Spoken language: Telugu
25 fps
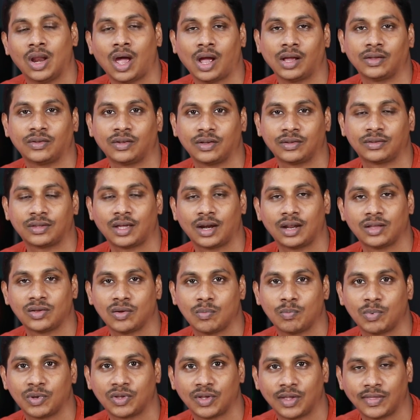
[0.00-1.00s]
లాంచ్ చేస్తారని
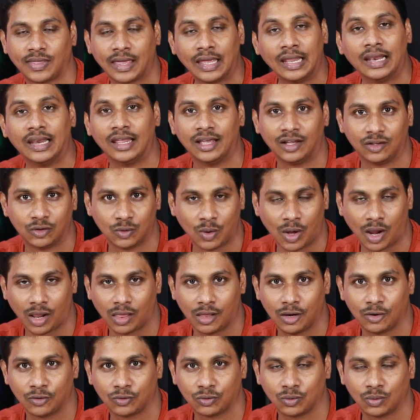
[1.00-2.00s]
చెప్పేసి అయితే ఈ లీక్స్ ద్వారా
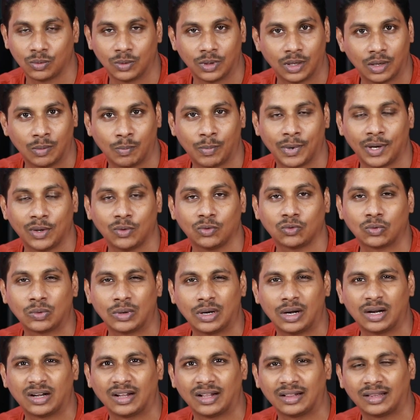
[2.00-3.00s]
తెలుస్తుంది ఇప్పటికి
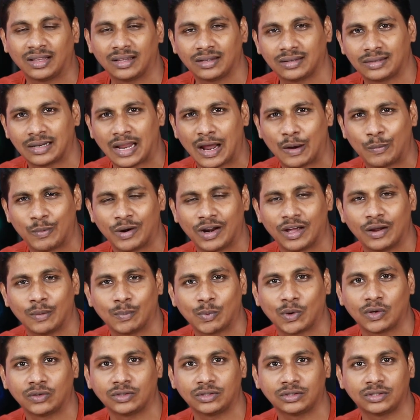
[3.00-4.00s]
చూసుకున్నట్టయితే స్నాప్డ్రాగన్
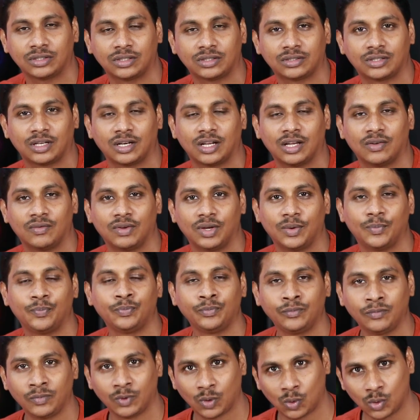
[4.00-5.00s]
ప్రాసెసర్స్ అనేవి
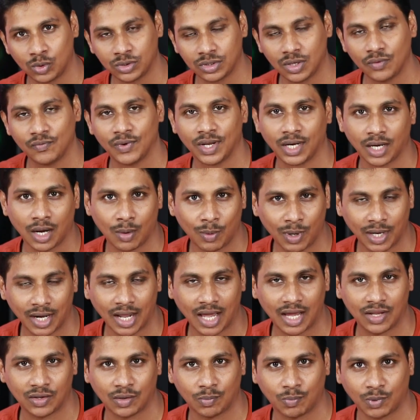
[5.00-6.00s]
కొంచెం వెనుకబడ్డాయని